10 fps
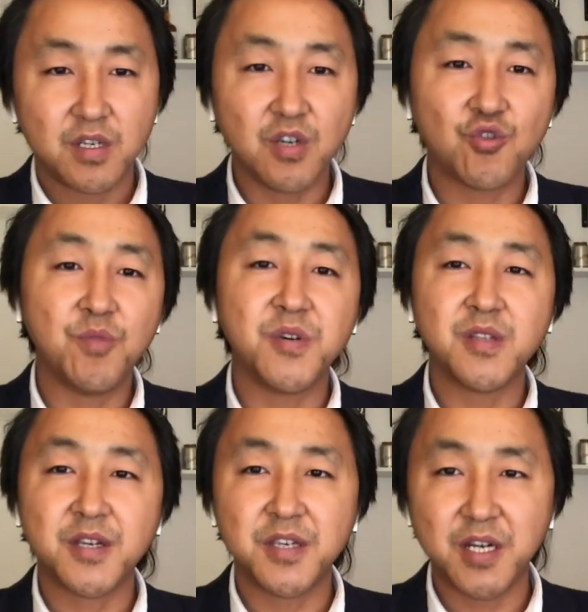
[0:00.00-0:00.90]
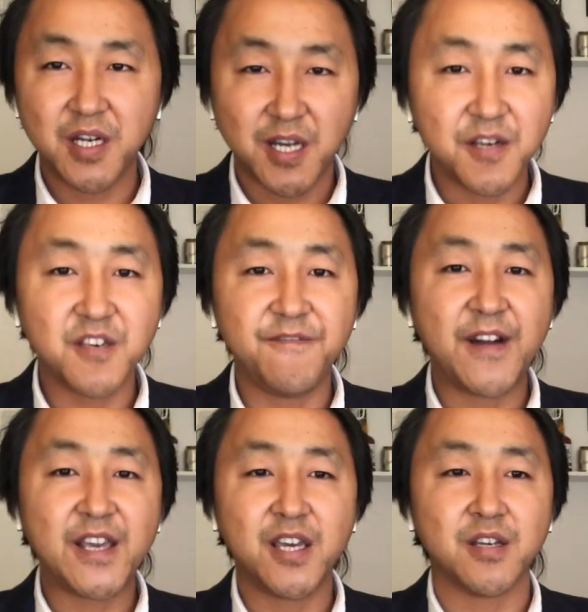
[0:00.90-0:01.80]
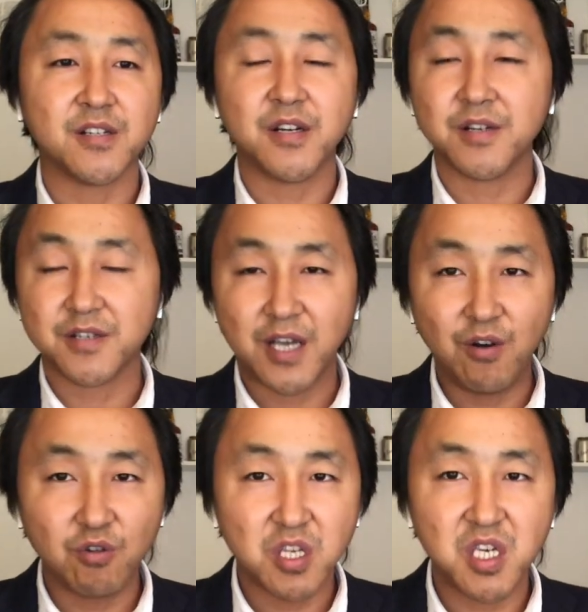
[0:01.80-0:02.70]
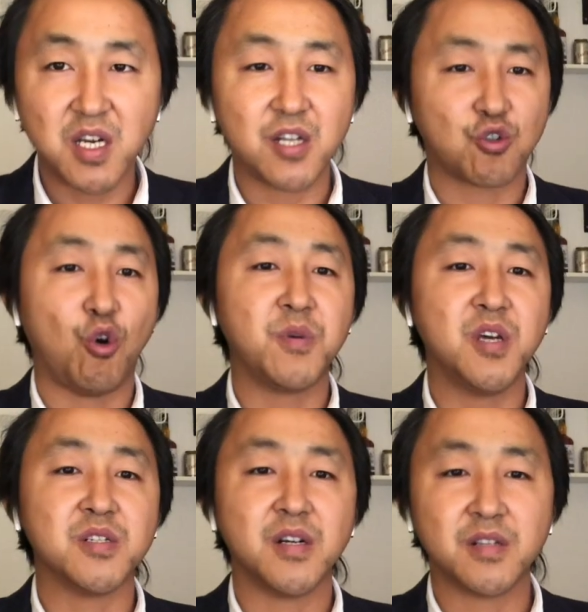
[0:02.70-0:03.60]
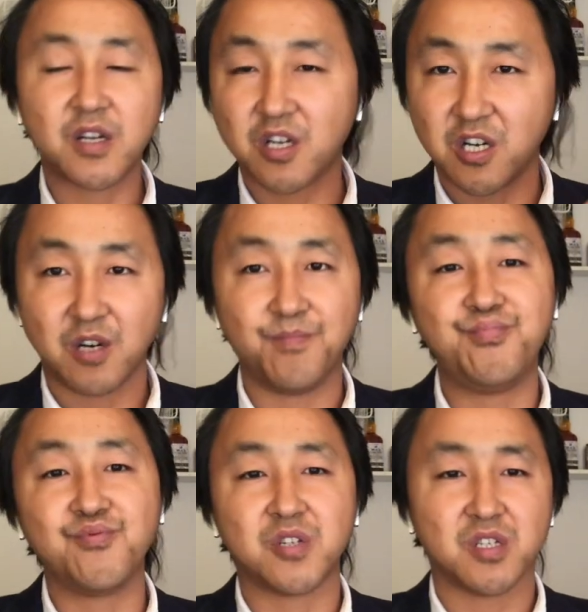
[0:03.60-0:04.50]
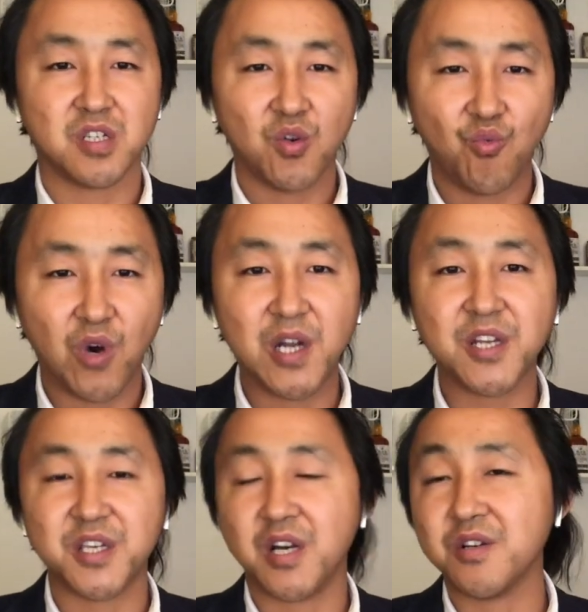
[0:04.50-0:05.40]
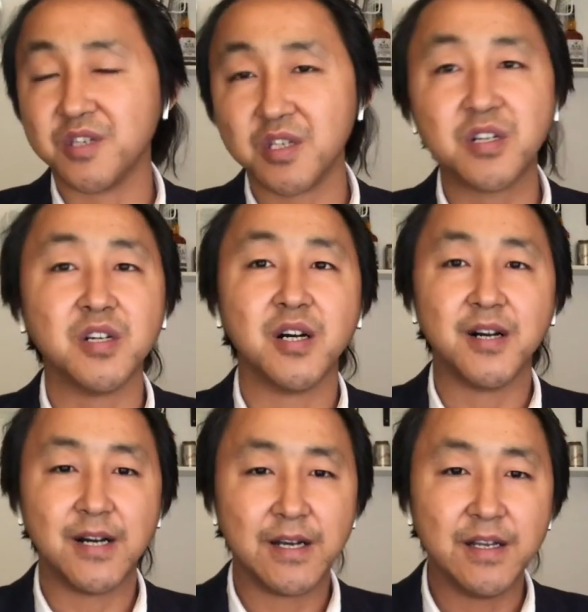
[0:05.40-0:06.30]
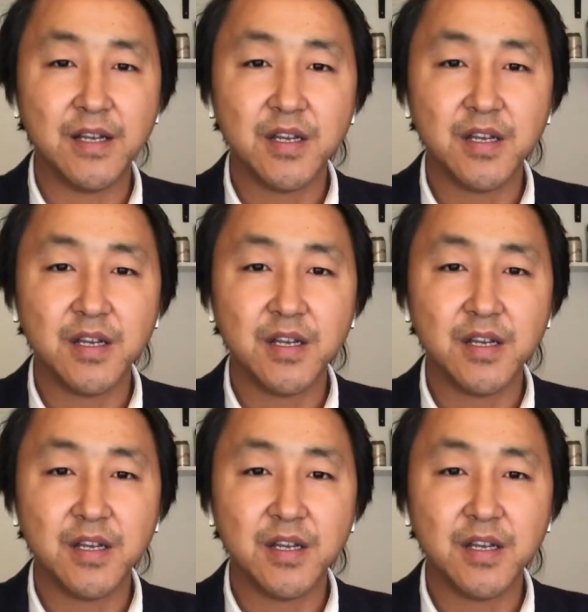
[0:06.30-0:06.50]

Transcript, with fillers: 这说明那些良心发现的人，然后弃暗投明的人，那可不止王立强一个啊。